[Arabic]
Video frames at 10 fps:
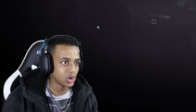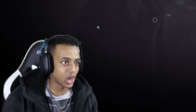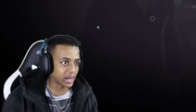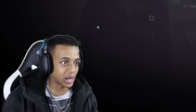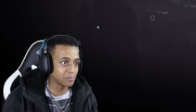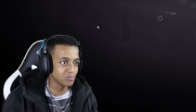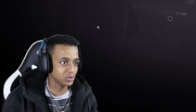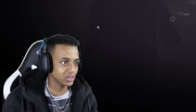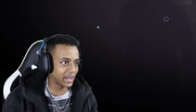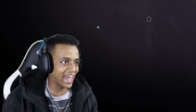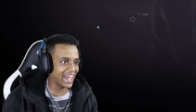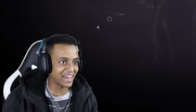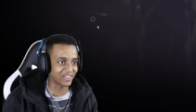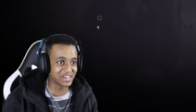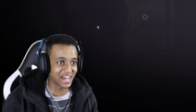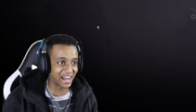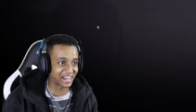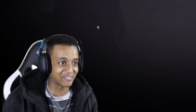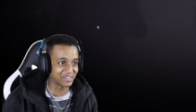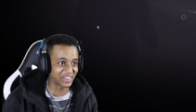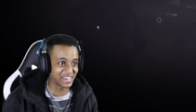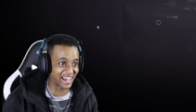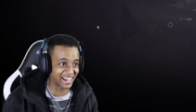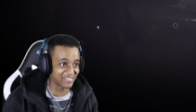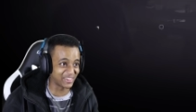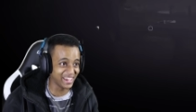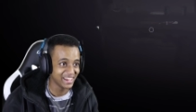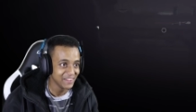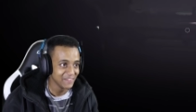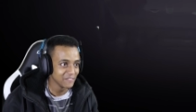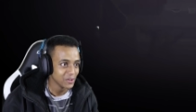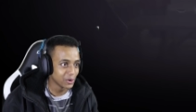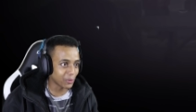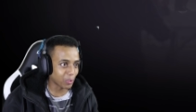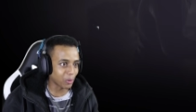لا يا كلب ايه ضيع الغبي ضيع الغبي